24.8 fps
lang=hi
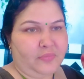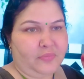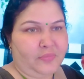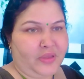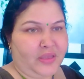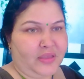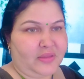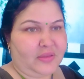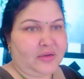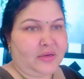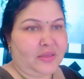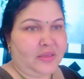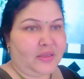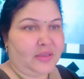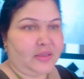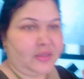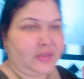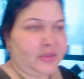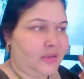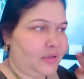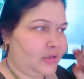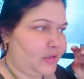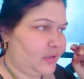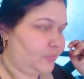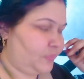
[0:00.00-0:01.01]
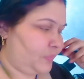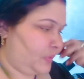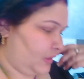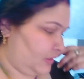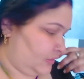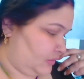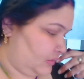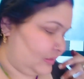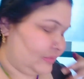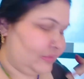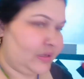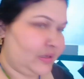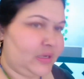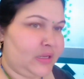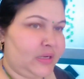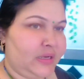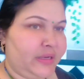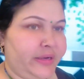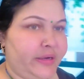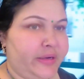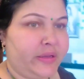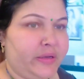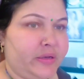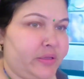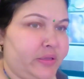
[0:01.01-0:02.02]
भेजने हैं और पार्सल वाला
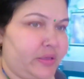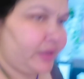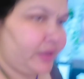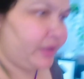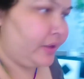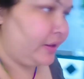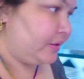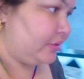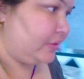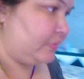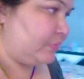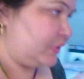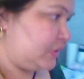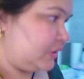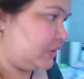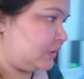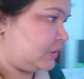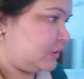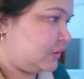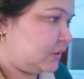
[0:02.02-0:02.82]
लेना नहीं आया ही वह